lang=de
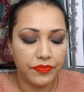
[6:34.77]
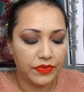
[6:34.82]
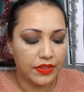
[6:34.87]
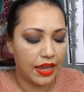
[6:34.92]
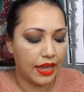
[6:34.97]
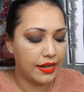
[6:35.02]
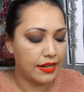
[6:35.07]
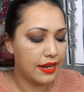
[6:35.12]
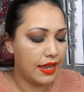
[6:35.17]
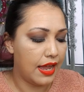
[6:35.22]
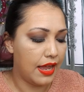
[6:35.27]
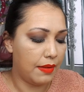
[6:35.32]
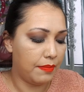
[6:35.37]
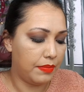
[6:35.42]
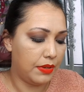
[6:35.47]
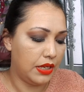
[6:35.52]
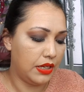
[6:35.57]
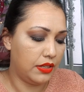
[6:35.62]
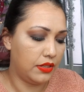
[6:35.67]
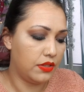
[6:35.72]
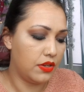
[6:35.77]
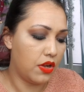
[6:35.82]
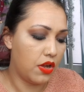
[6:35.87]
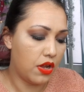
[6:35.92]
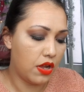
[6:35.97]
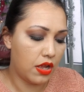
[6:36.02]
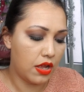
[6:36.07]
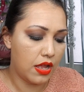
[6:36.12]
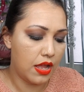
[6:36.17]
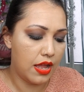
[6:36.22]
Dann habe ich
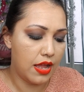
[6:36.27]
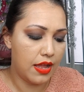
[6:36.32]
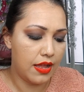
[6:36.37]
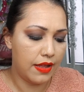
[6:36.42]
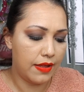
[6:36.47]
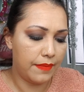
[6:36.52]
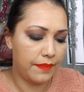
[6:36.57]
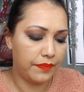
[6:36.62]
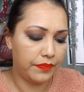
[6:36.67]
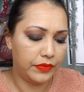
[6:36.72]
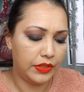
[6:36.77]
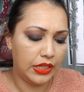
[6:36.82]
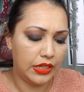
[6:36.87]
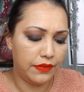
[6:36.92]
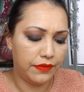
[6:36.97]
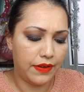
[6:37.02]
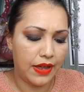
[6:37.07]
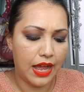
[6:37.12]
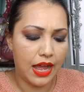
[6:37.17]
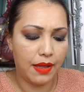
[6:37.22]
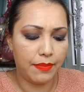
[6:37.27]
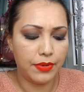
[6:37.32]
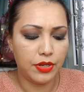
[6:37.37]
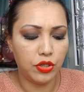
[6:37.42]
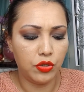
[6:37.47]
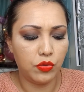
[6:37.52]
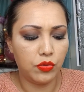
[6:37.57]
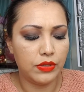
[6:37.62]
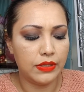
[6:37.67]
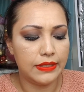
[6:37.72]
noch ähm, die Farbe
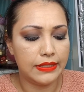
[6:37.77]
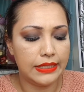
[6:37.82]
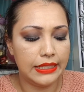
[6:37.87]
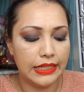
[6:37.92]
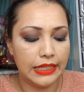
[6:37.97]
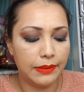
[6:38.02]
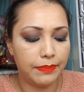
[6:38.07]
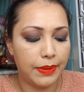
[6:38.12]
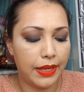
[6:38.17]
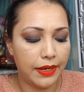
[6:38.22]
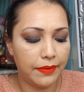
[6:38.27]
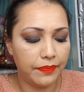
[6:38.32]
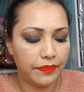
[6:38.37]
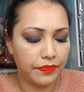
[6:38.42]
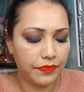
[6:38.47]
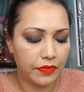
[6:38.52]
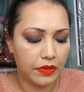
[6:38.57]
07.